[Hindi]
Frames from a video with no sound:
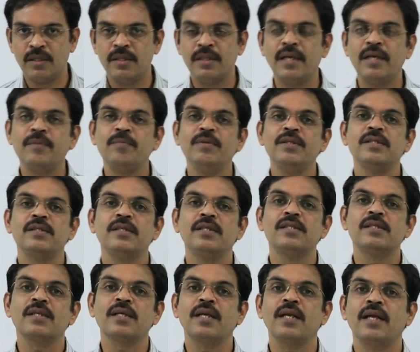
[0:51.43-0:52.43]
दैट मीन्स
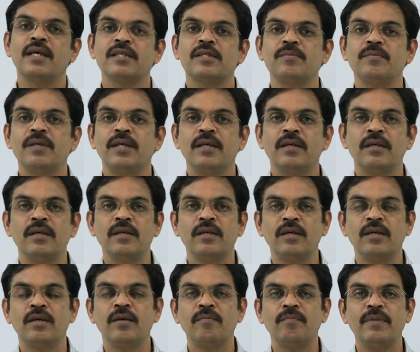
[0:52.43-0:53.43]
इस क्लास में
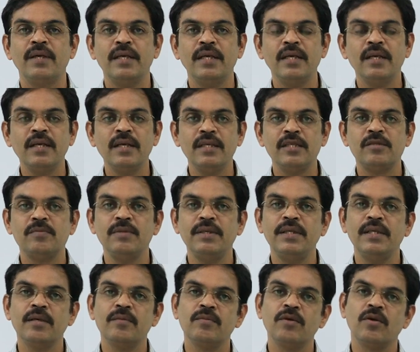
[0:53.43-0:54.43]
मैं इंग्लिश
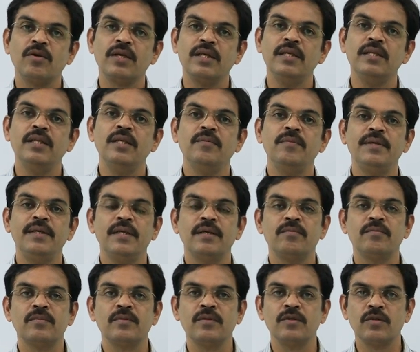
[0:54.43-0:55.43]
मीडियम और हिंदी
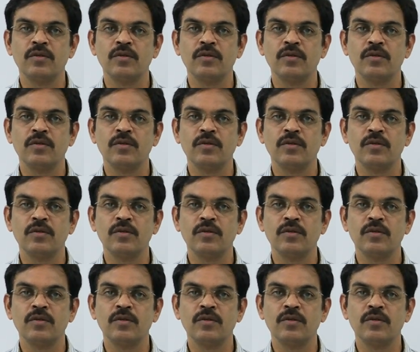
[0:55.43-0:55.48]
मीडियम